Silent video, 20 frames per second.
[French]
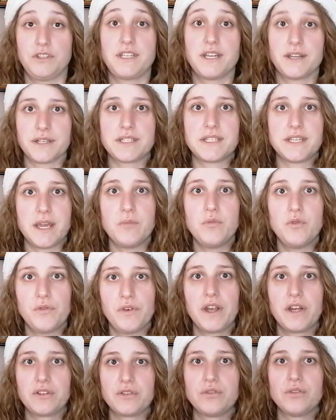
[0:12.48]
15e euh,
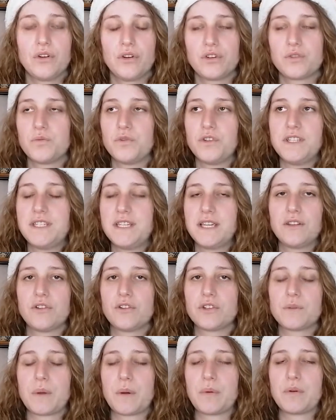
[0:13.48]
ouverture. Je me disais non
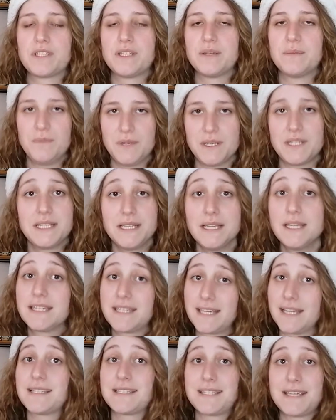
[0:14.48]
c'est pas possible, mais si,
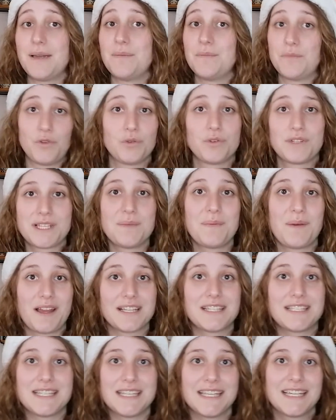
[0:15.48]
15e, donc c'est
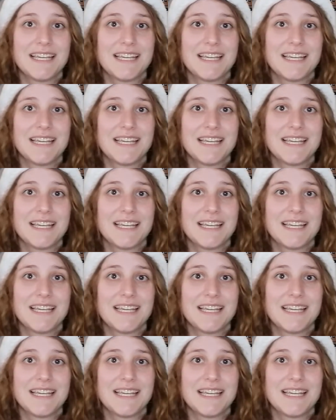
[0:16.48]
parti